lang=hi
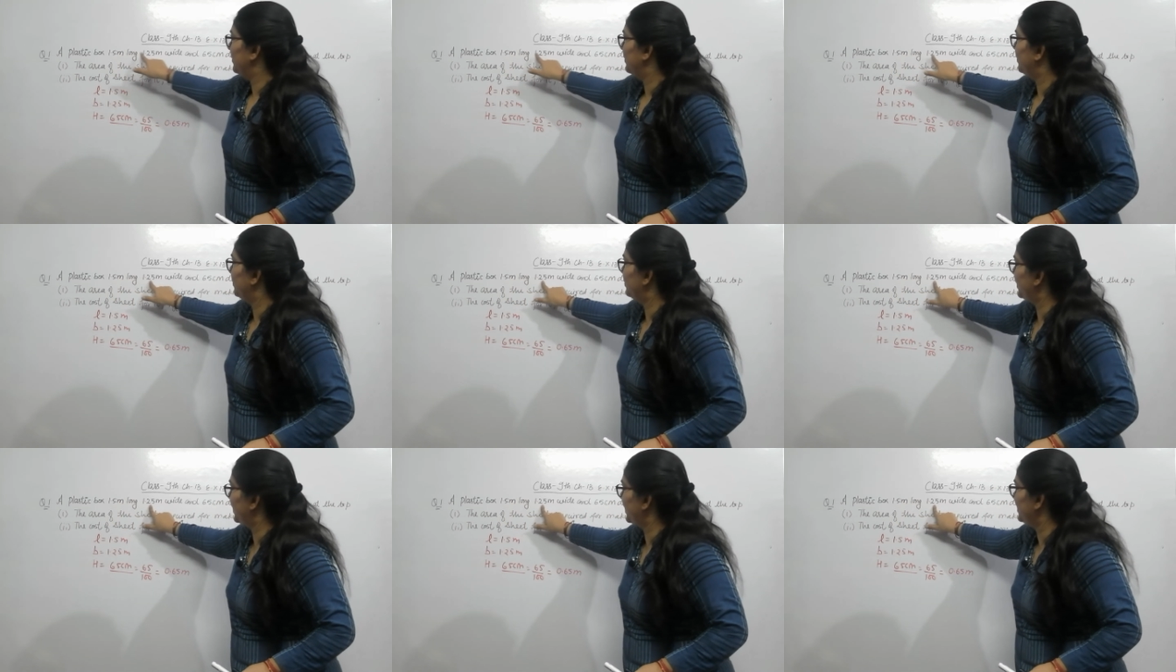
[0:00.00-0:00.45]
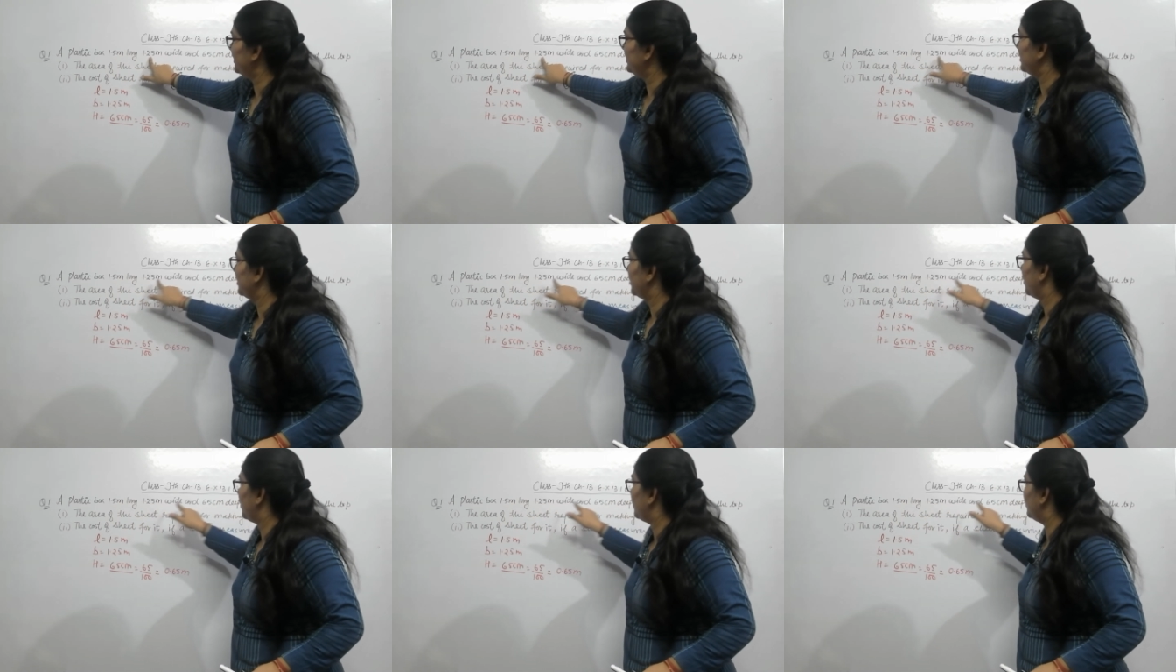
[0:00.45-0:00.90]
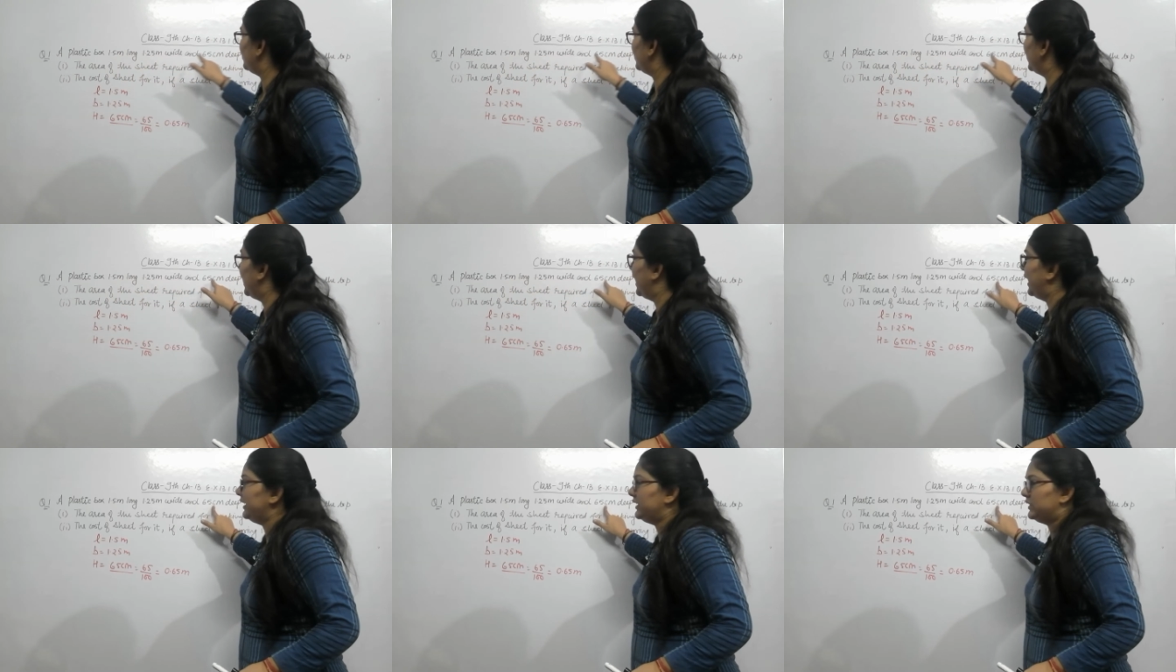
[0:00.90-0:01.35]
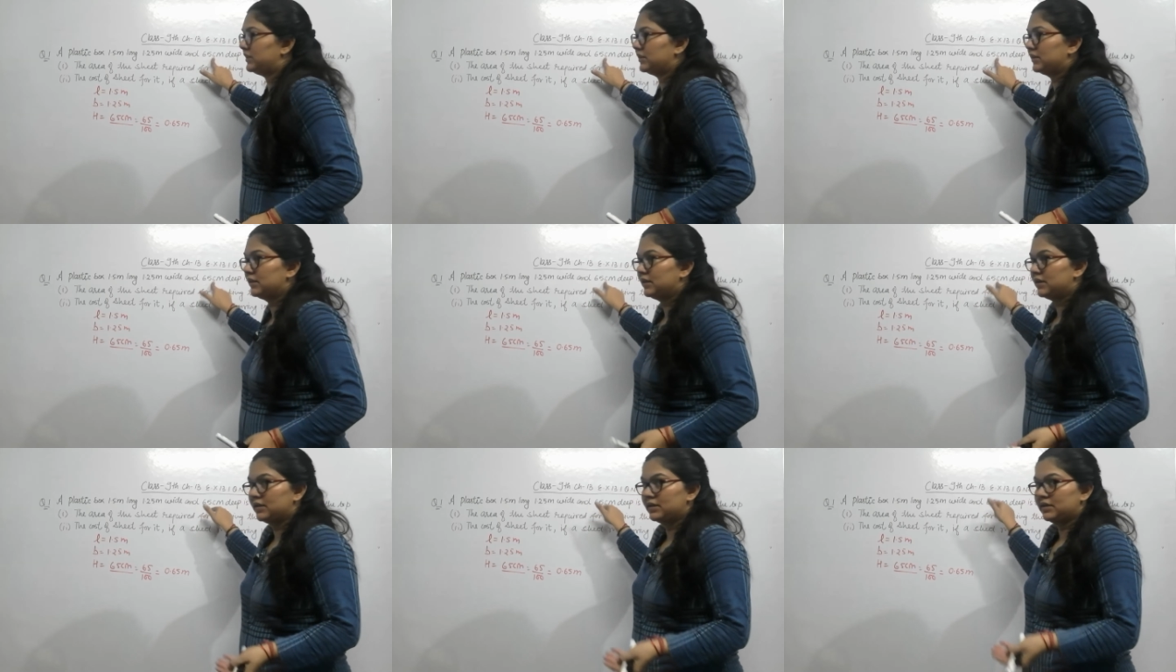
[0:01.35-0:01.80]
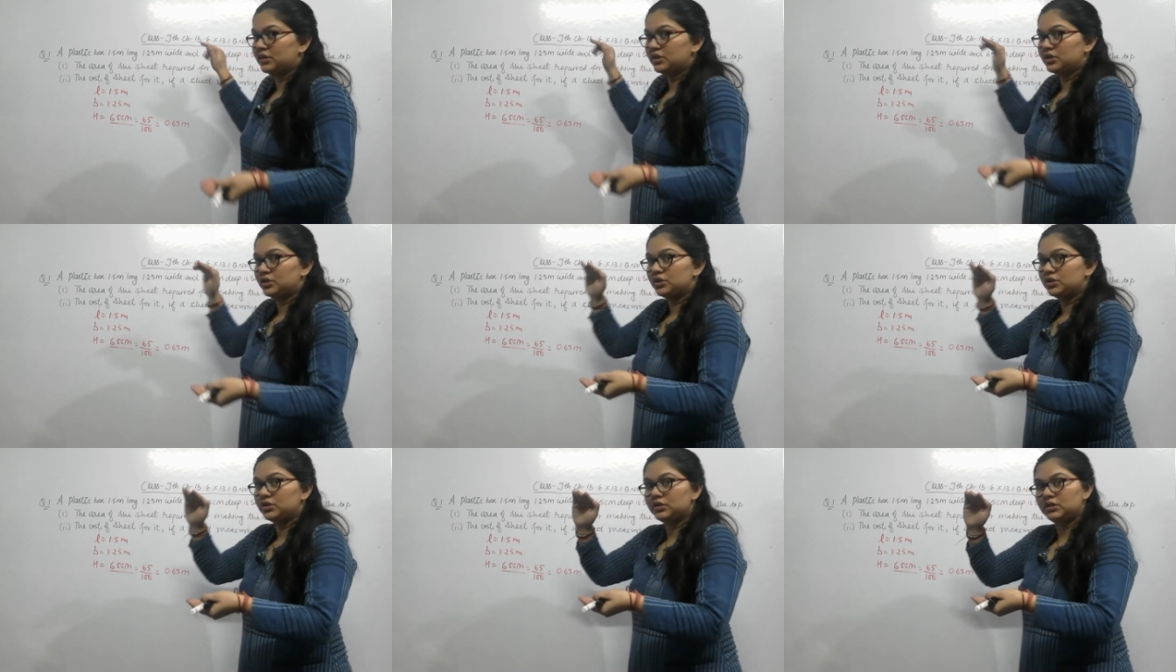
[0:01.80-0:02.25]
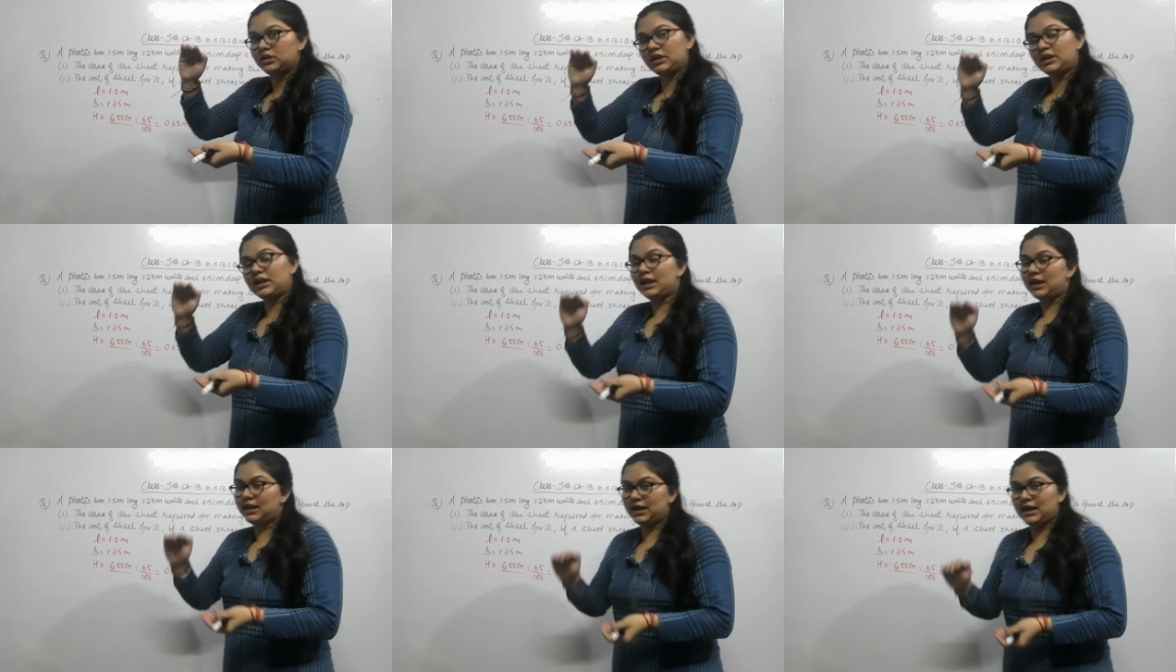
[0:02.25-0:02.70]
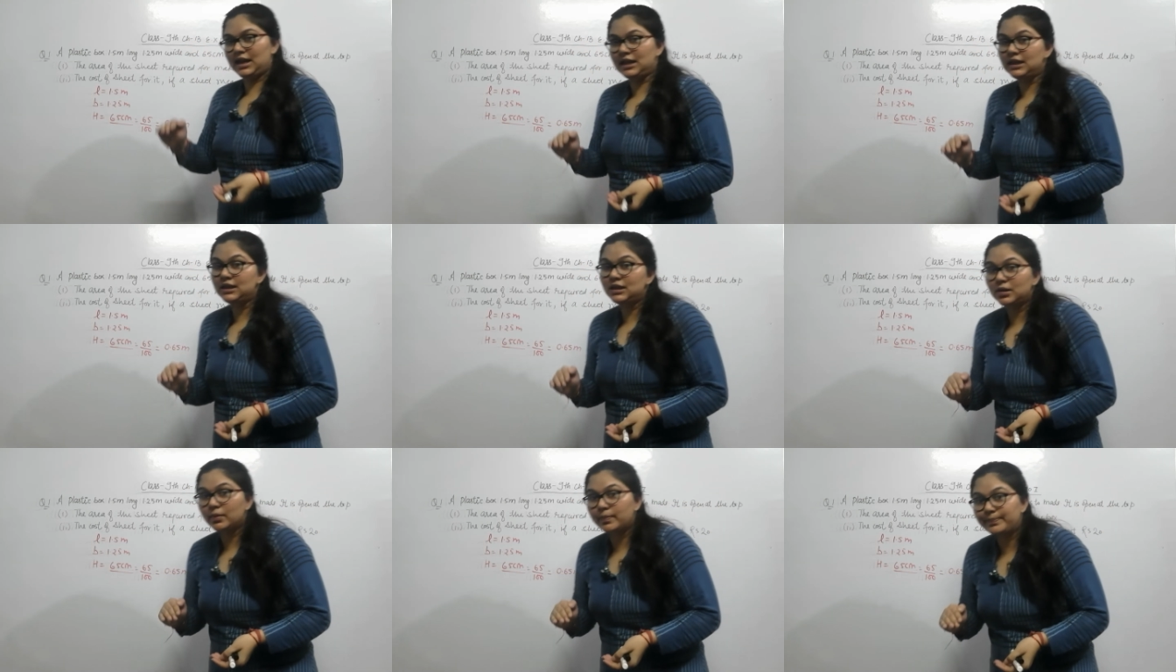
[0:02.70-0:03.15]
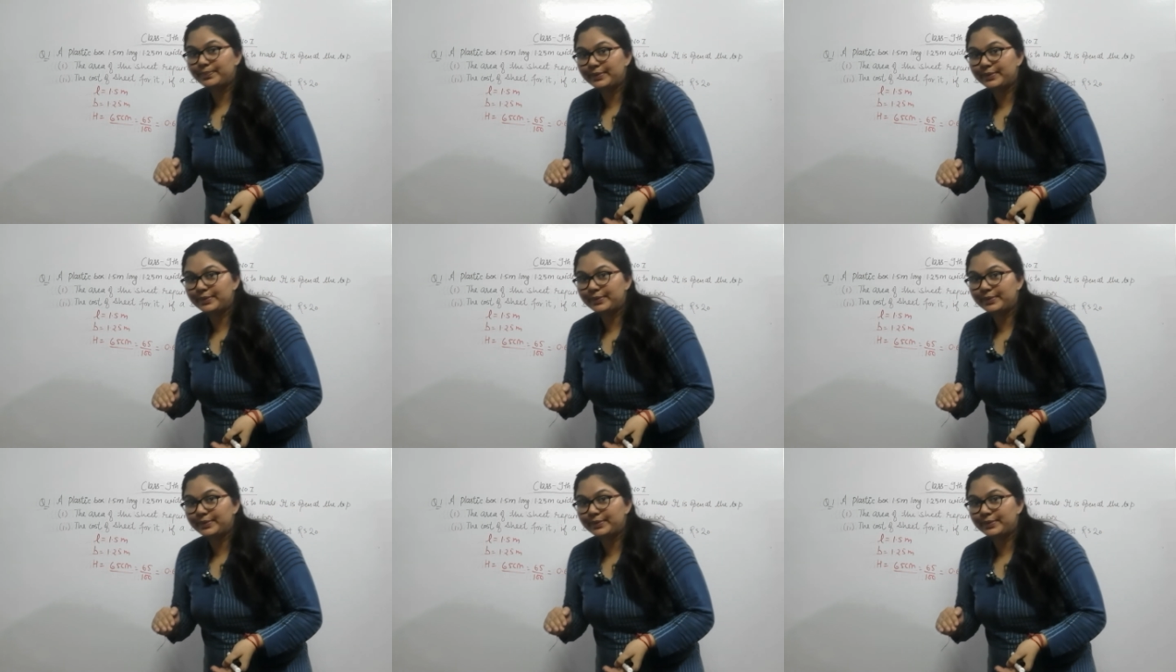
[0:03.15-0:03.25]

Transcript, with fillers: ब्रेथ और हाइट ठीक है लेंथ